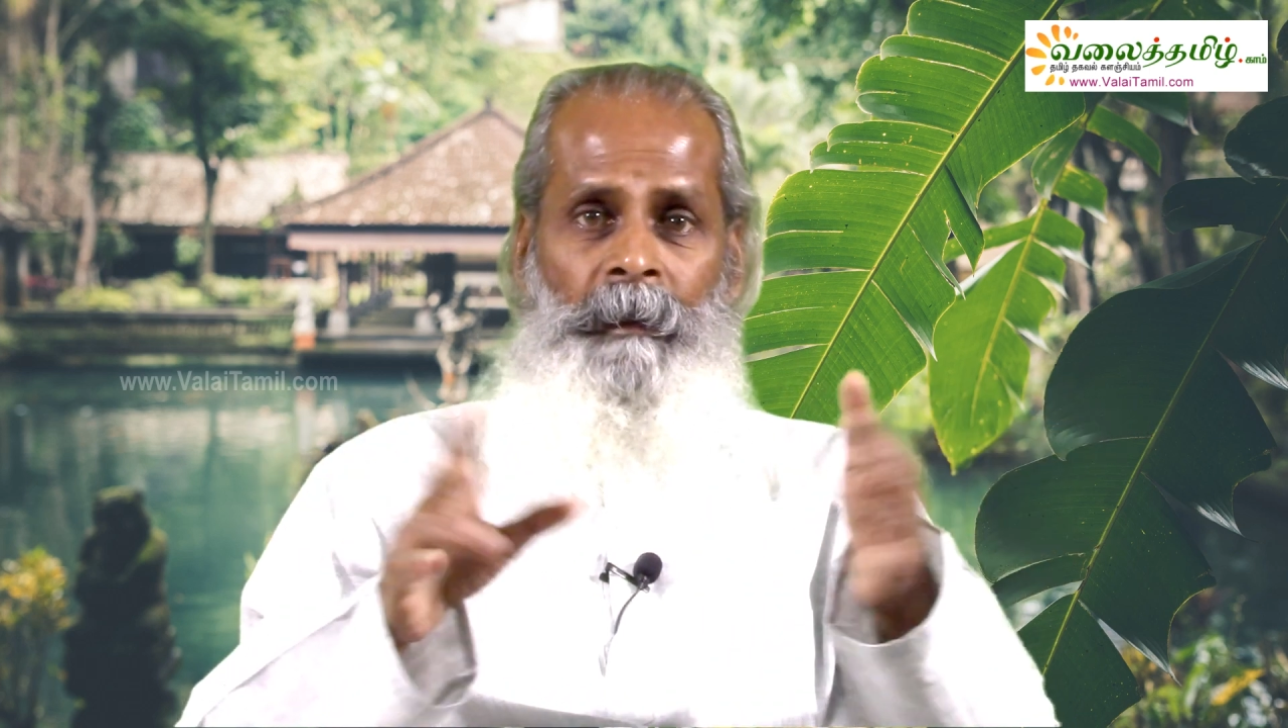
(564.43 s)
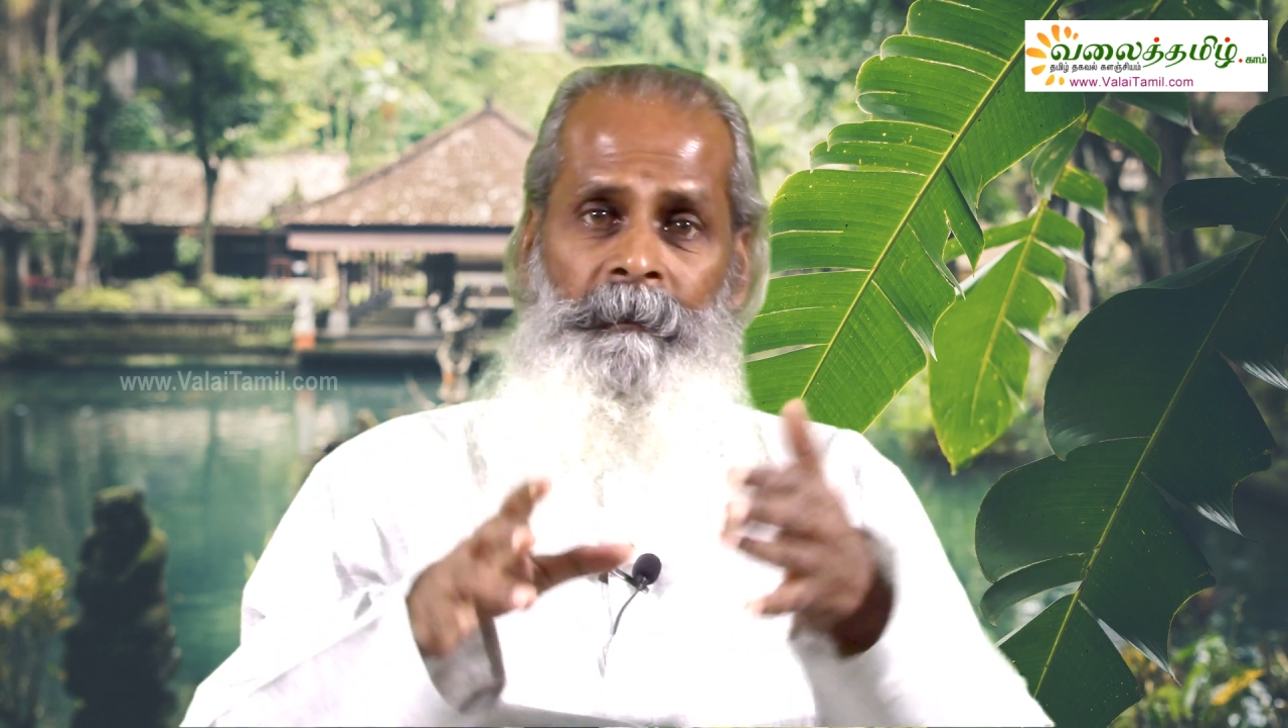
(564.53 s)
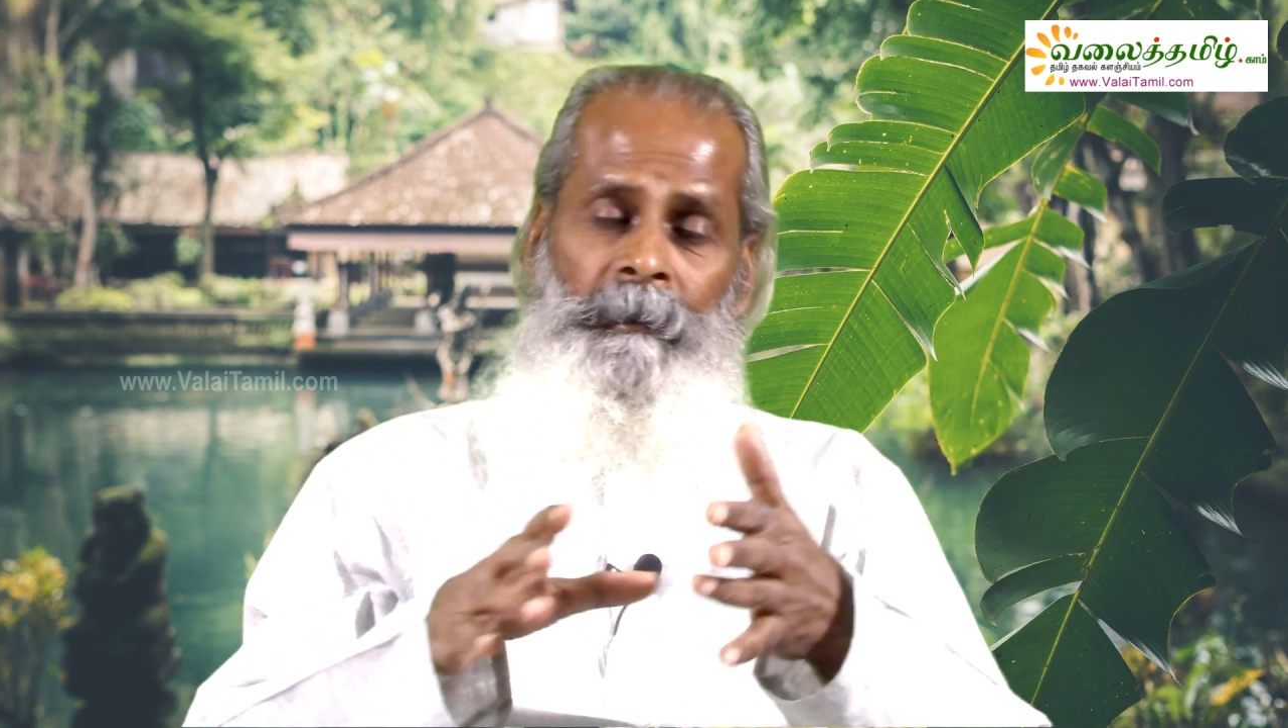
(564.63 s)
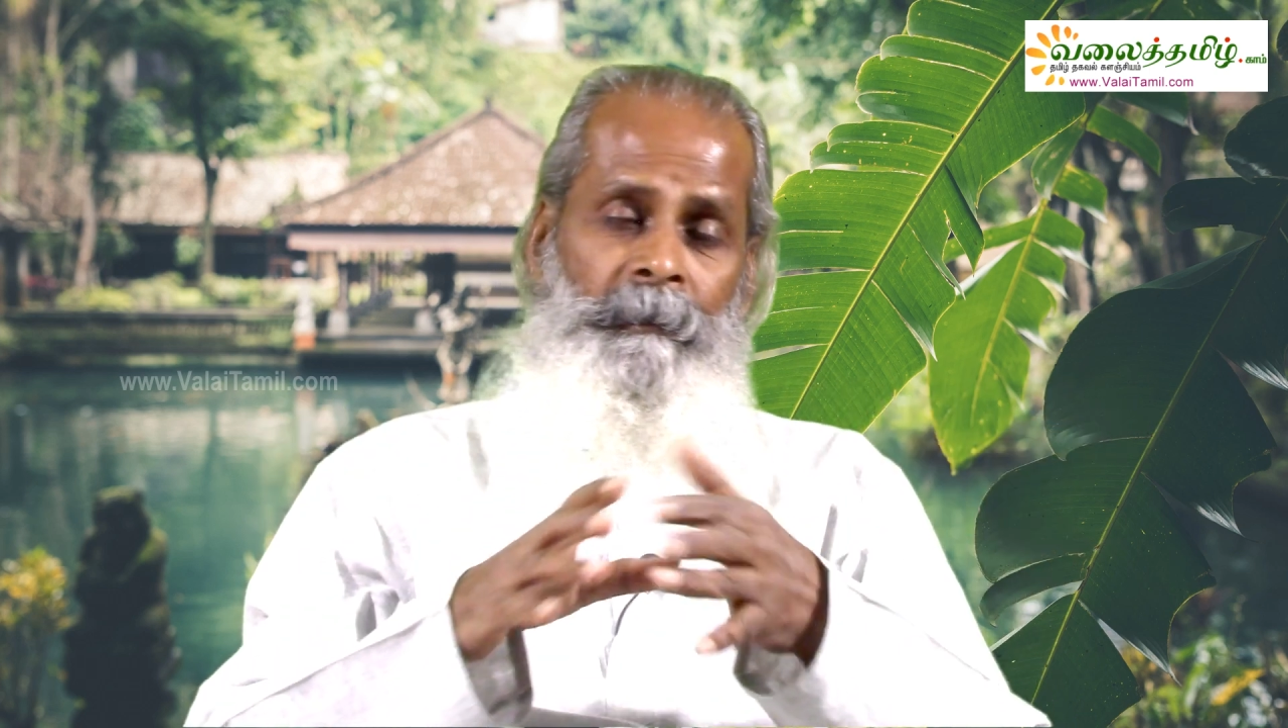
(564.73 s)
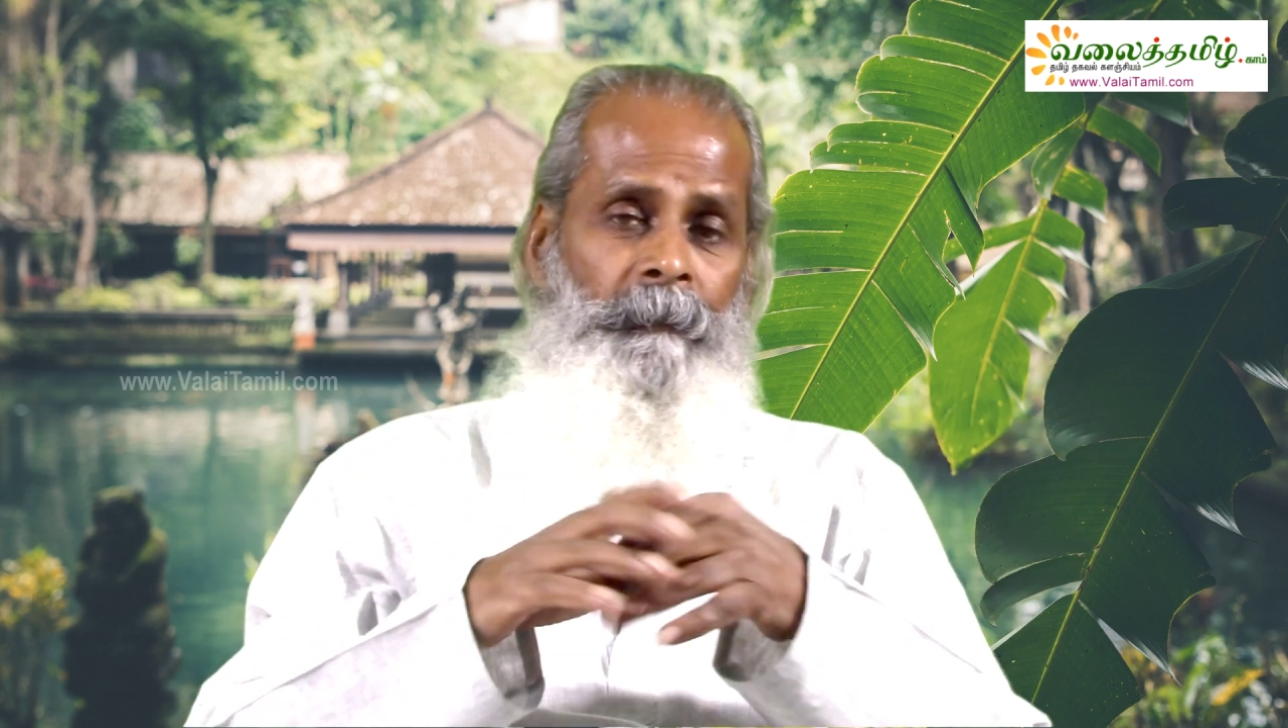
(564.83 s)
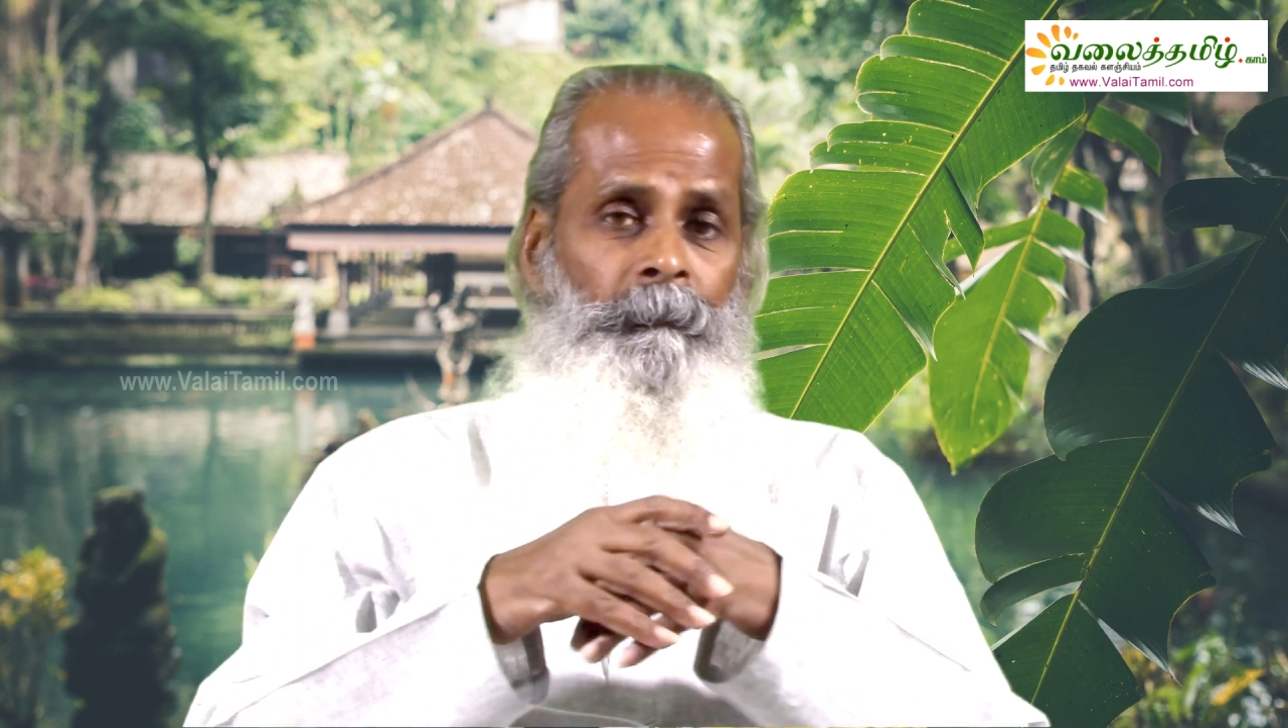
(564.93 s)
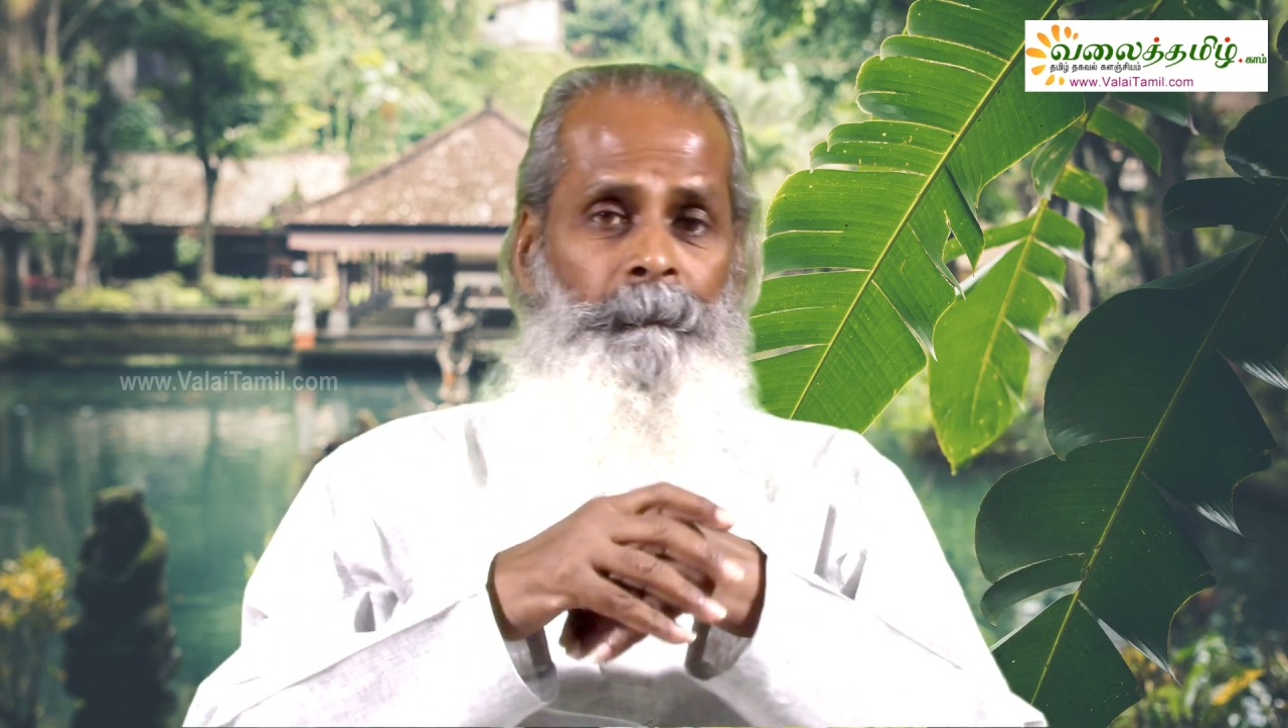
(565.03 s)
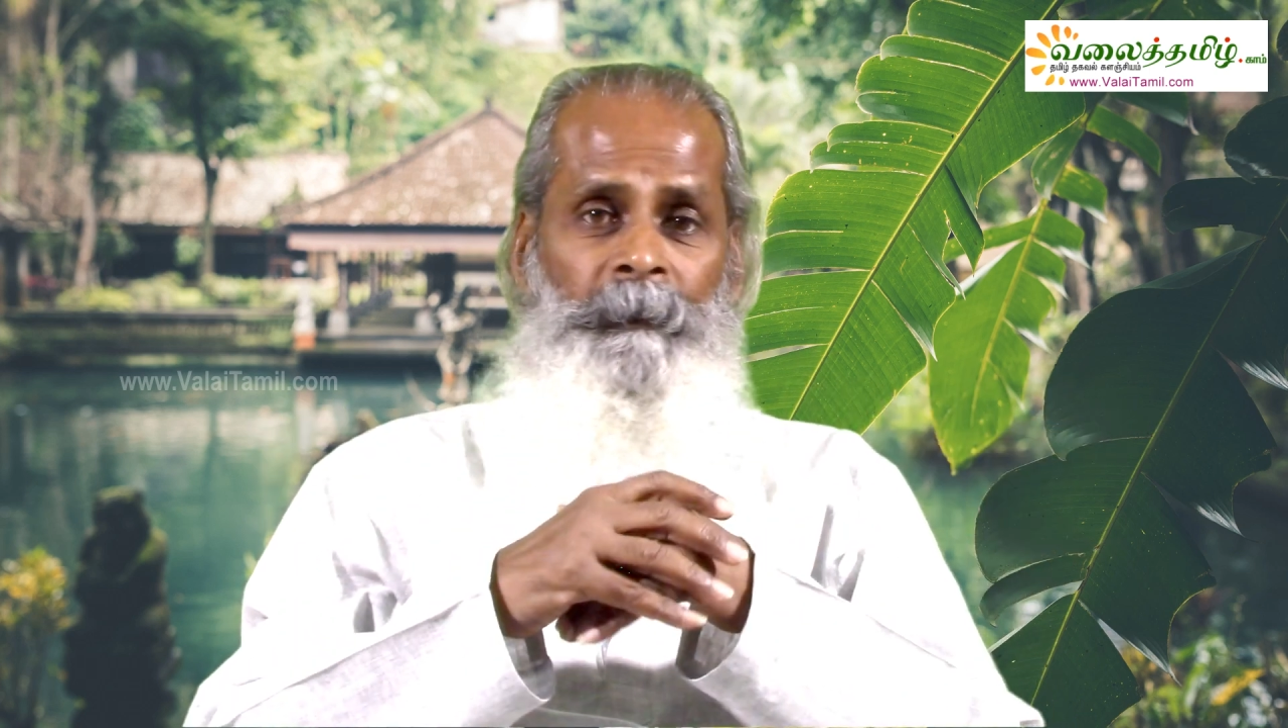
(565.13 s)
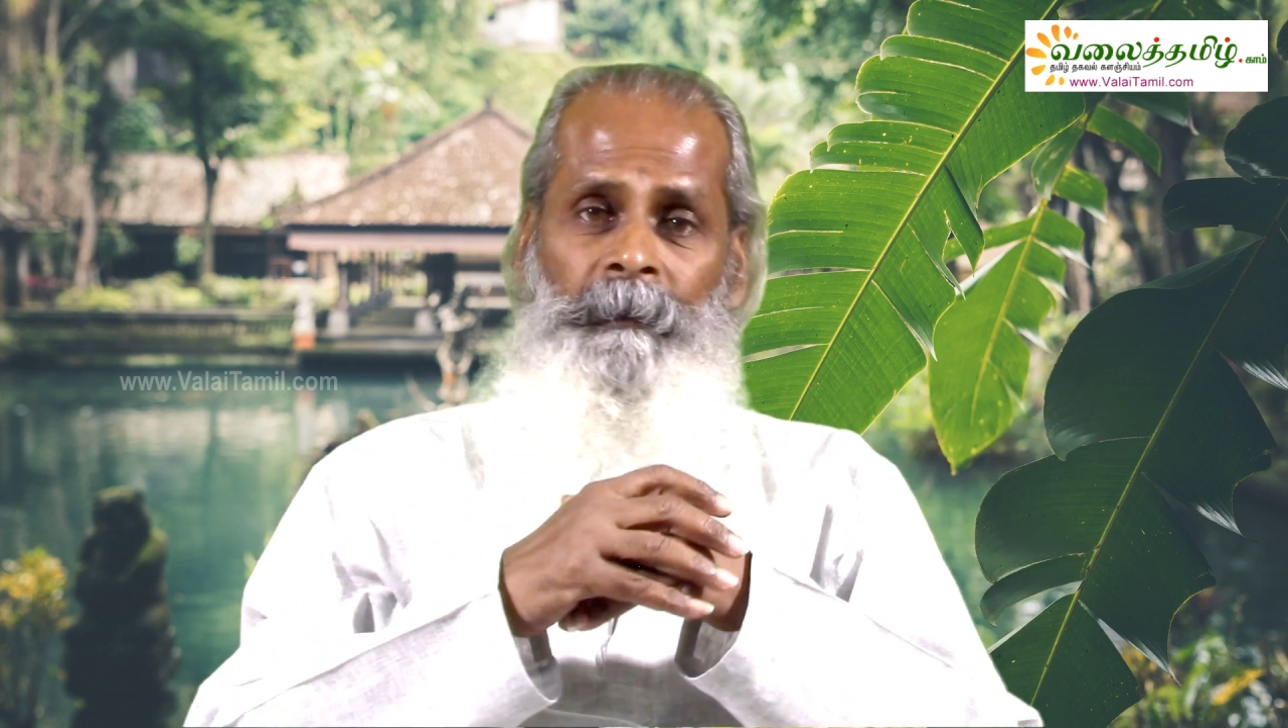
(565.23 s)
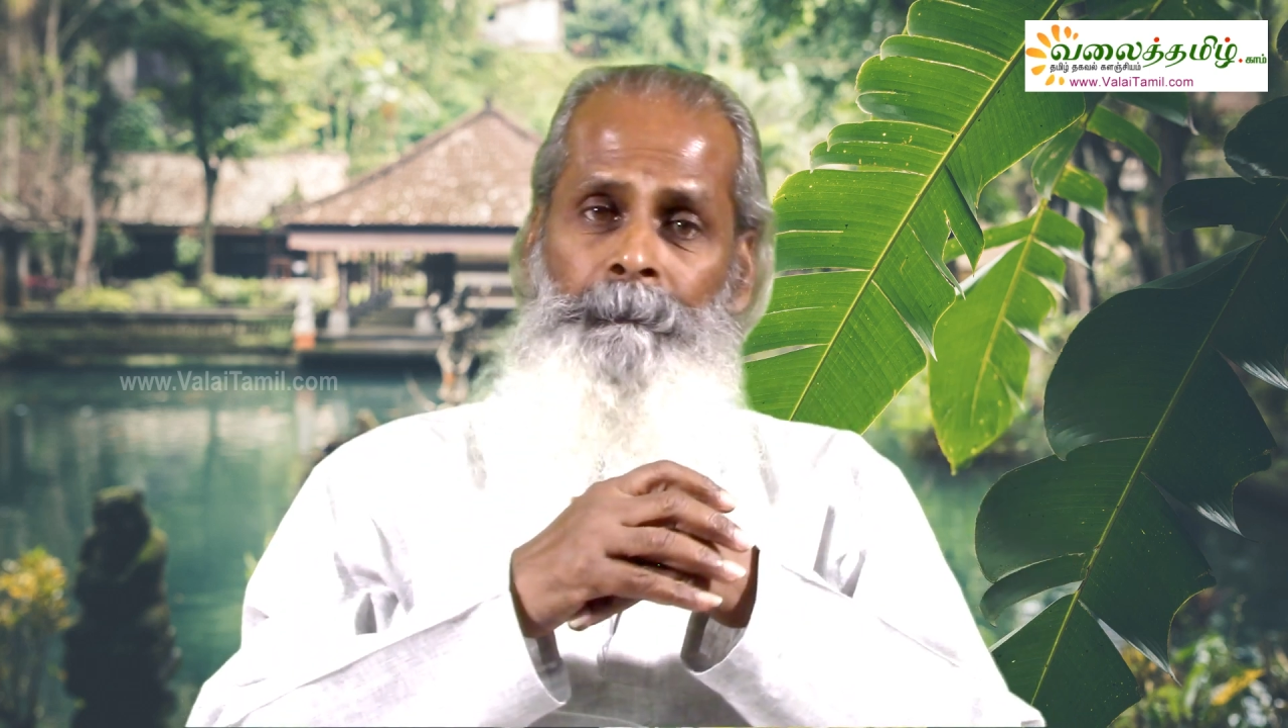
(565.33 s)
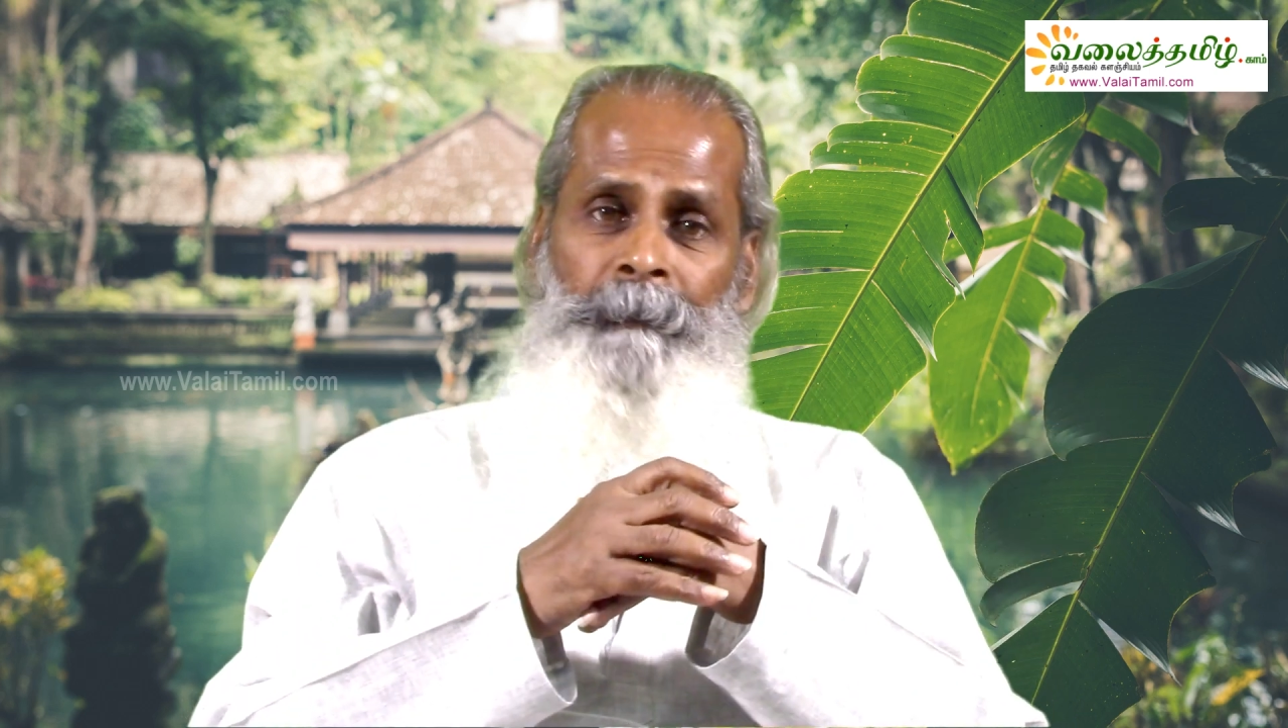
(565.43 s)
ஆண்களுக்கு அது ஒரு பெரிய